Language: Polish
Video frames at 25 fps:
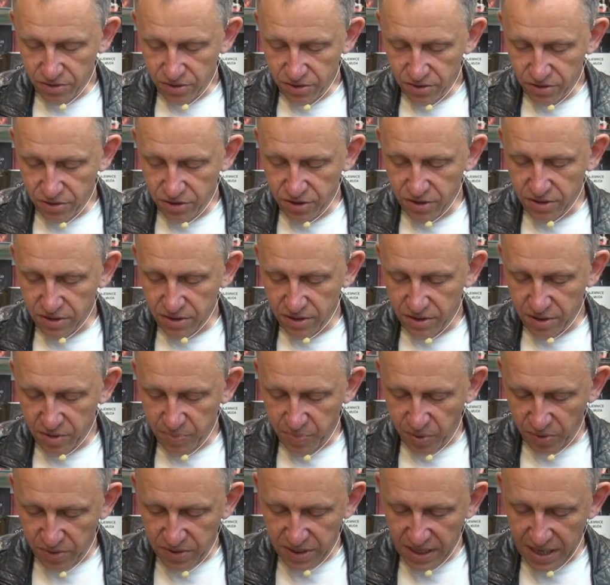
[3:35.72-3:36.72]
dzicy,
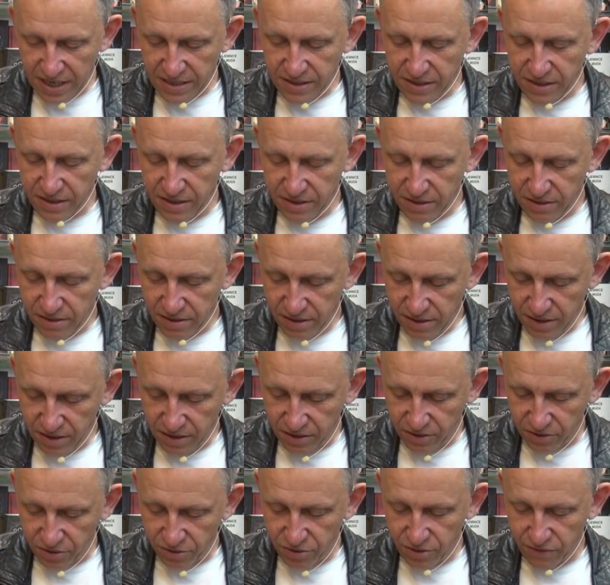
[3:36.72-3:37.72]
spoceni i
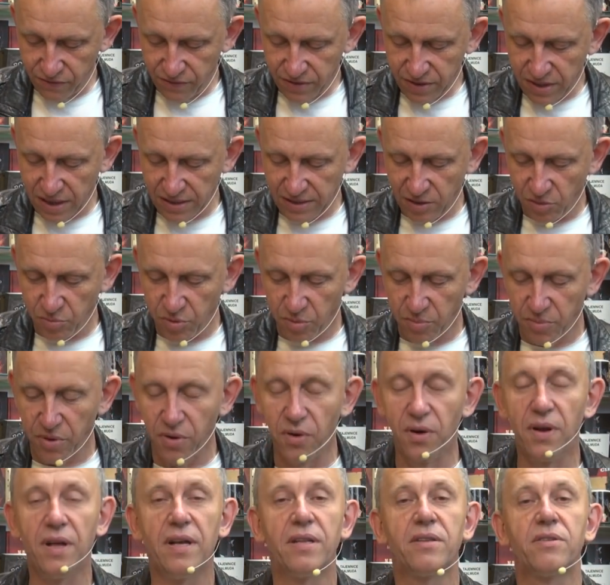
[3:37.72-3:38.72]
ktoś im wskazał
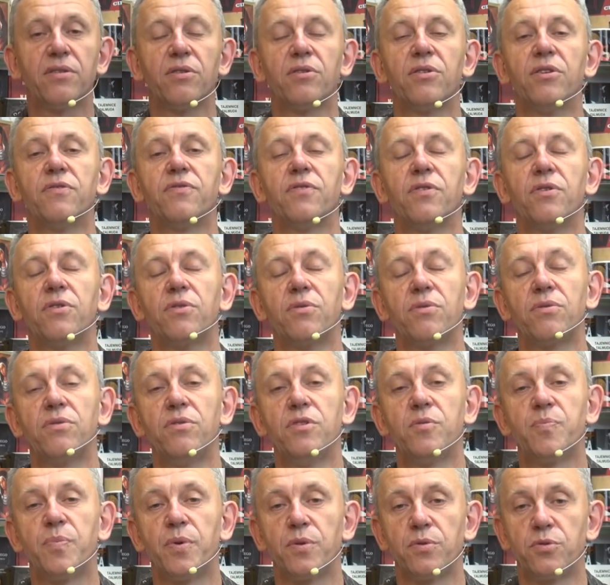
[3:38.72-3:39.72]
bobole, to go w
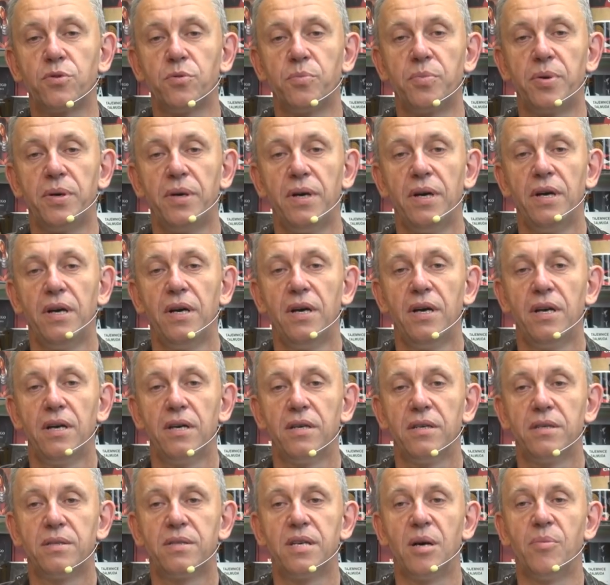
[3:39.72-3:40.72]
okrutny sposób
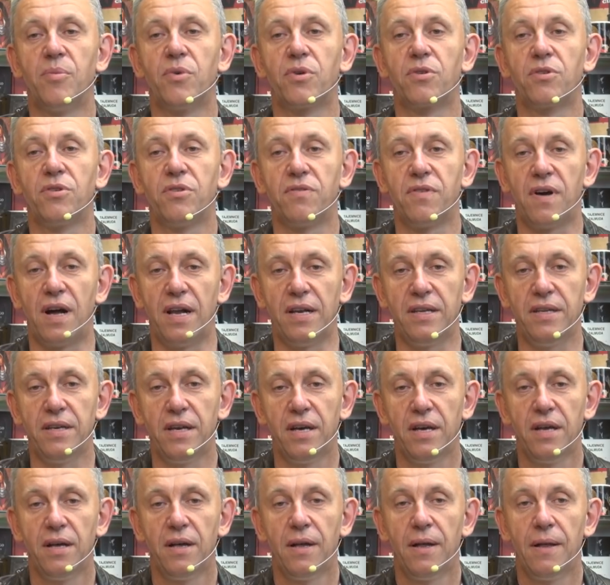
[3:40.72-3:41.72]
zamordowali.
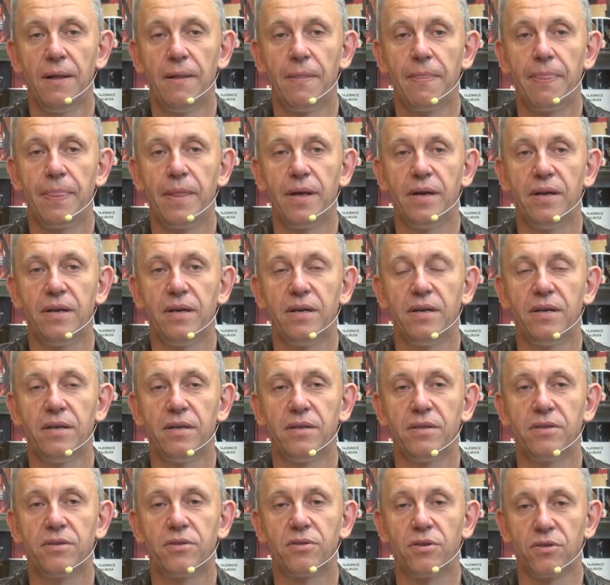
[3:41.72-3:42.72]
E,
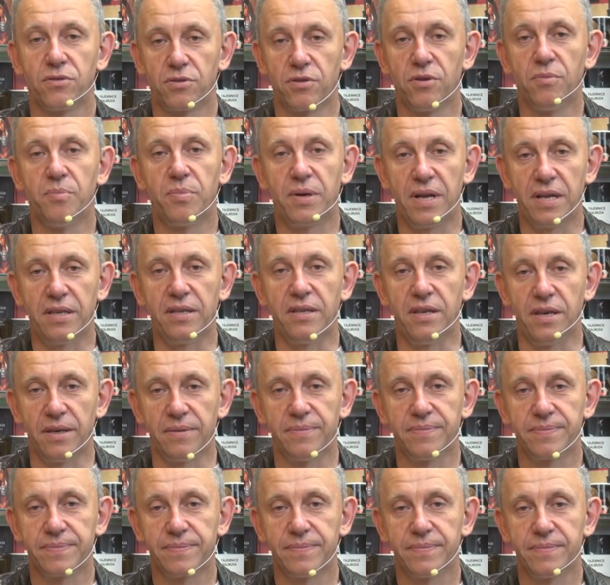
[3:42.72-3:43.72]
to są brednie.
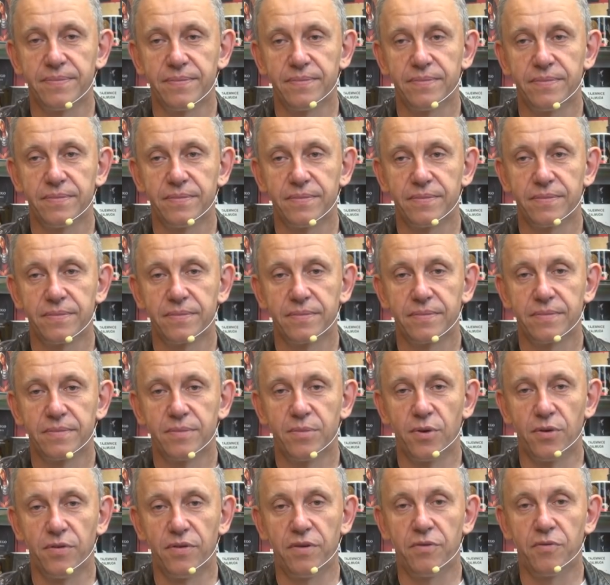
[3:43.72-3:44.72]

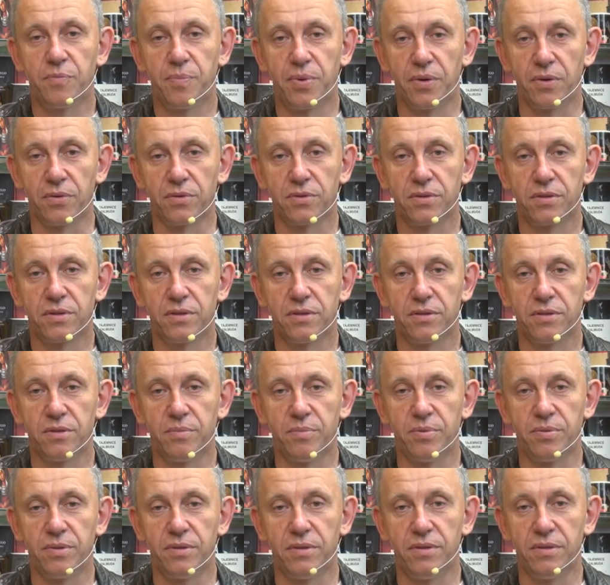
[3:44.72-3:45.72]
Powiem wprost,
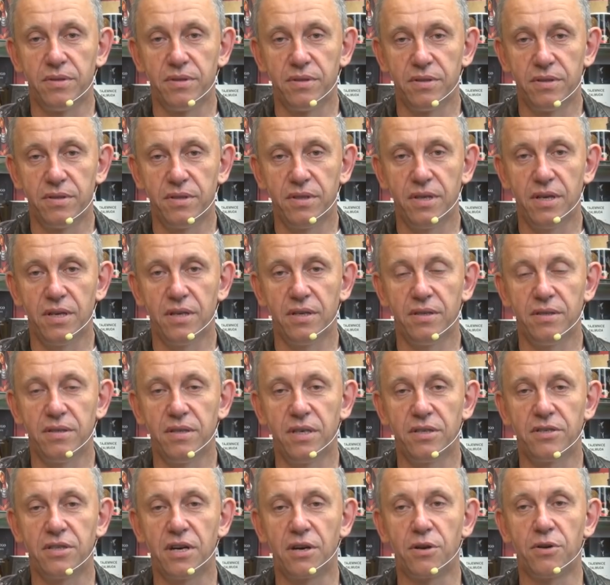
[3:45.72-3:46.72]
żeby e, nie,
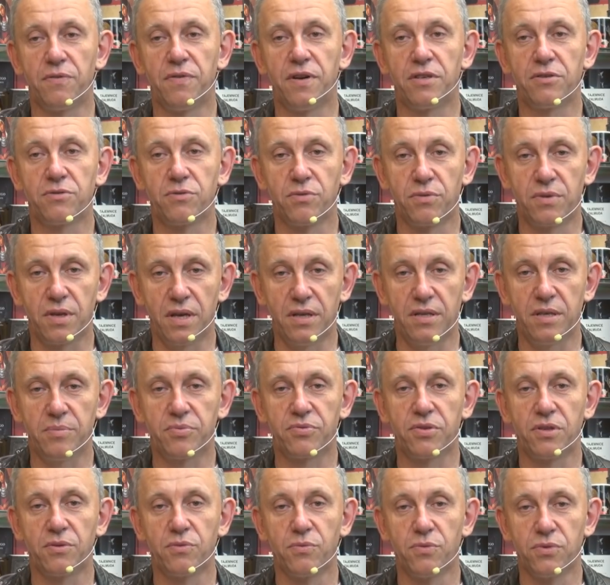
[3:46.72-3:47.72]
nie czarować tutaj, nie
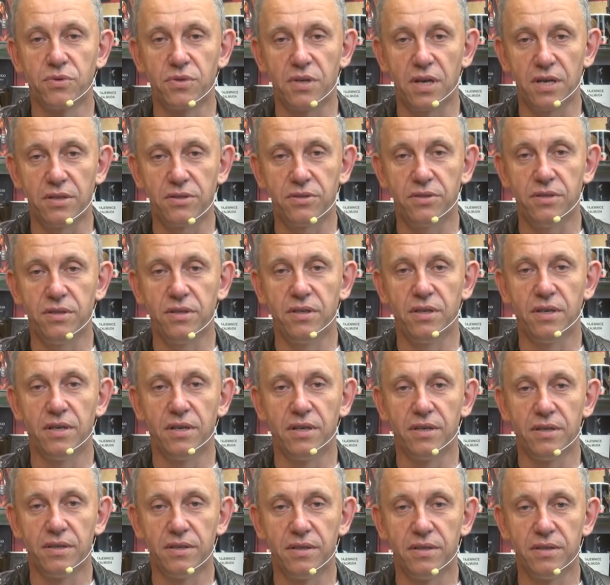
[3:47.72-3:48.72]
przedłużać i, nie,
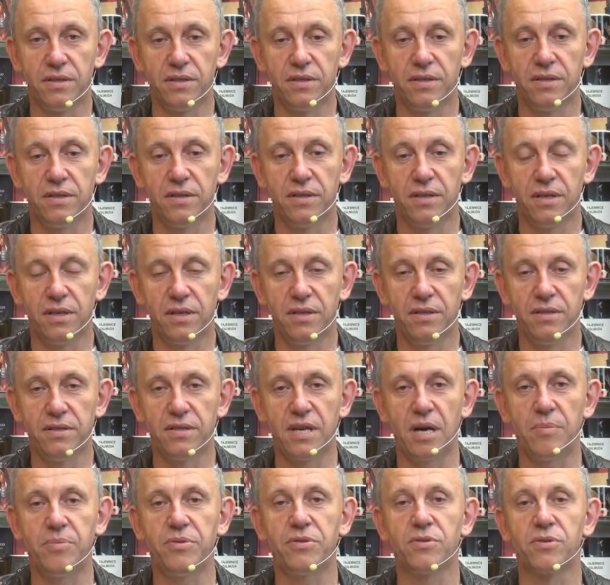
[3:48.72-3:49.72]
nie, i
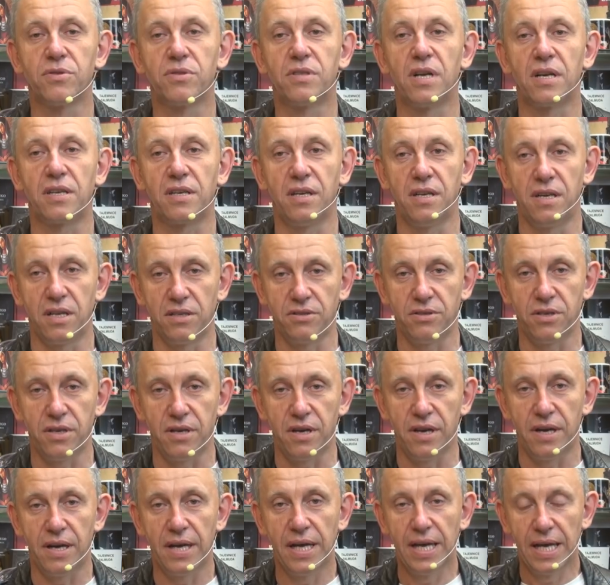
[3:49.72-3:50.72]
zabić ostatnie
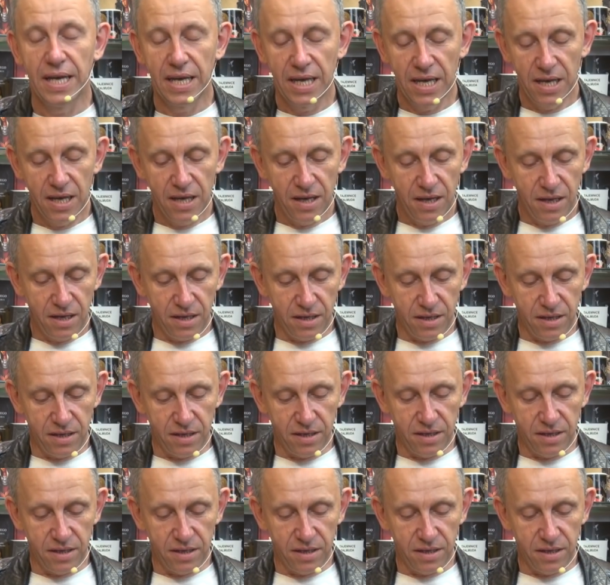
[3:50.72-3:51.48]
nadzieje e,